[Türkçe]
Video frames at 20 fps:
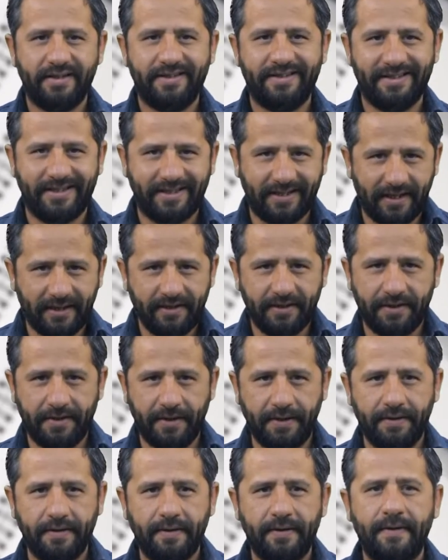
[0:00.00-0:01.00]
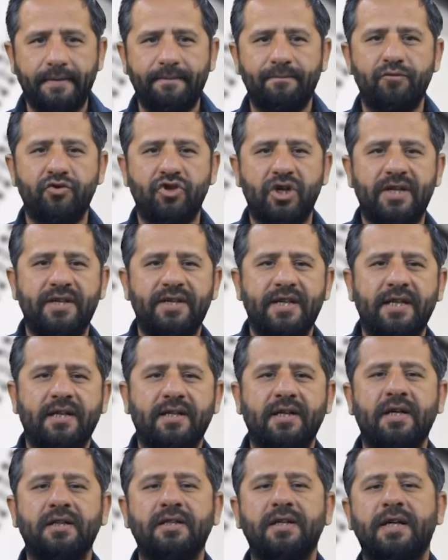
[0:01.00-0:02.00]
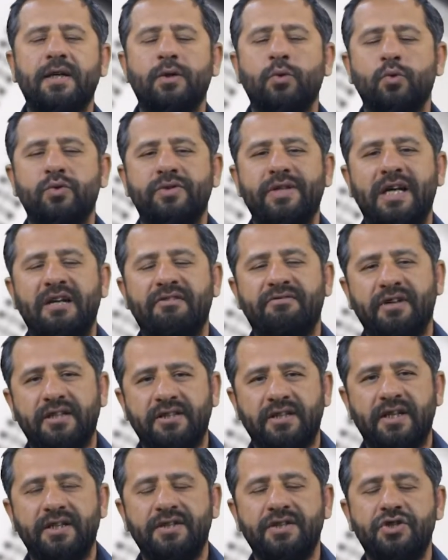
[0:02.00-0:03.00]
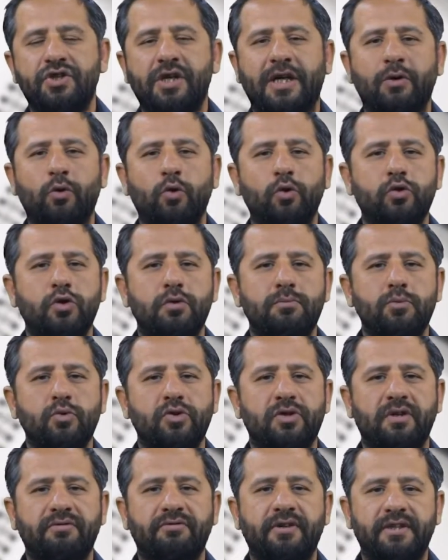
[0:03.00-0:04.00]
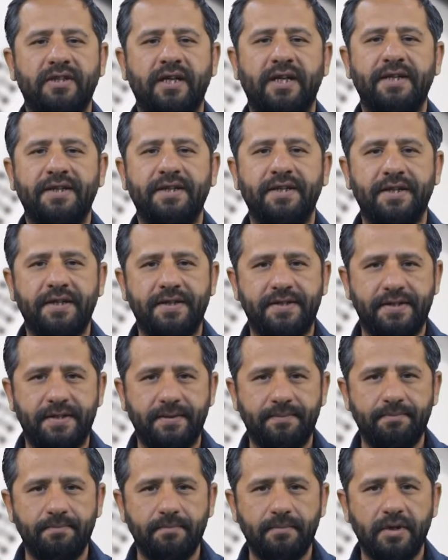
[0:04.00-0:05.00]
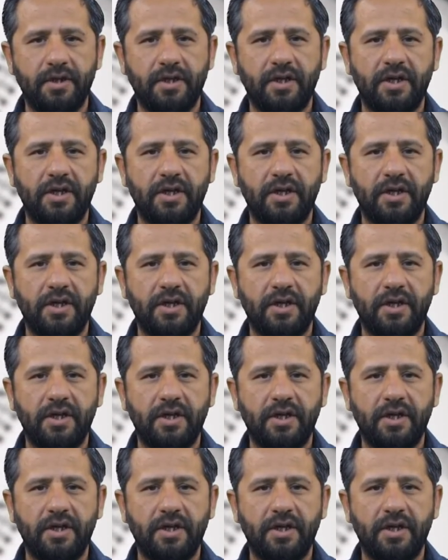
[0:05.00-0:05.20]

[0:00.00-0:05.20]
dikkat edin cennet kadar güzel vatan diyecek olduğumuzda vatan isim